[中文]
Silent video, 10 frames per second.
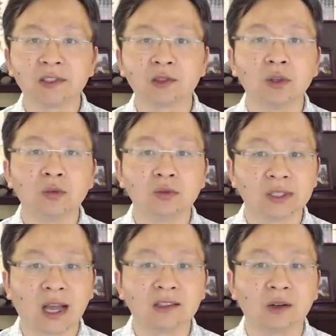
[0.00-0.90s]
对武
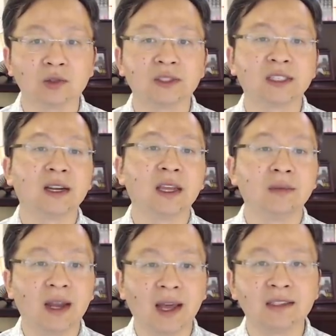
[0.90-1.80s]
侠小说这个类
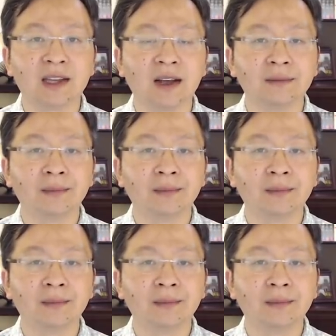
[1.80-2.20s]
别来讲，